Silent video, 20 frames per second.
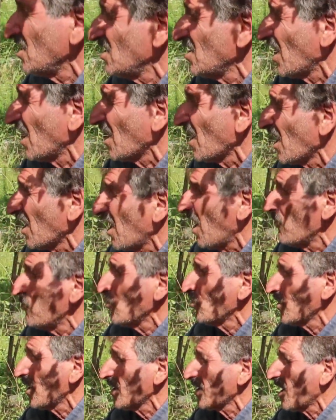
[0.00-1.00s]
dinle ala.
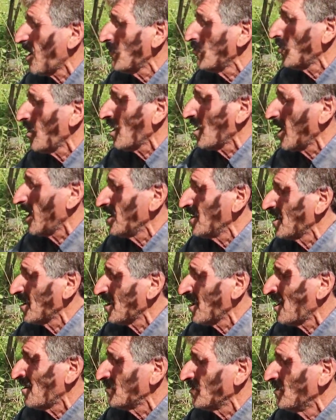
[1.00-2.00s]
Kabuklar kabuğa
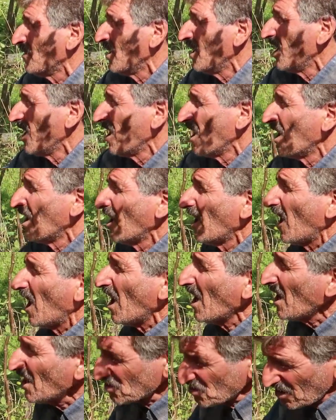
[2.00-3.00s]
kaynar abi. İyi
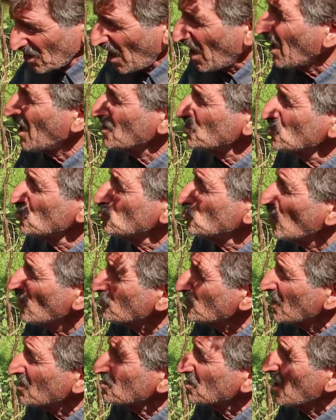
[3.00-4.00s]
kabuk ağacın, kabuk ağacın
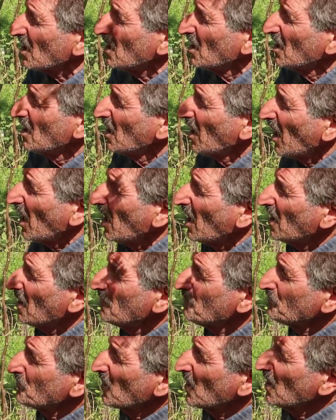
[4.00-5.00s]
gövdesi... altı, içinden
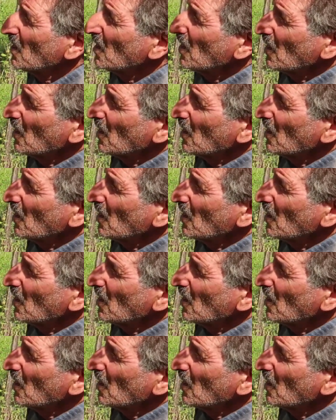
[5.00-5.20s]
burası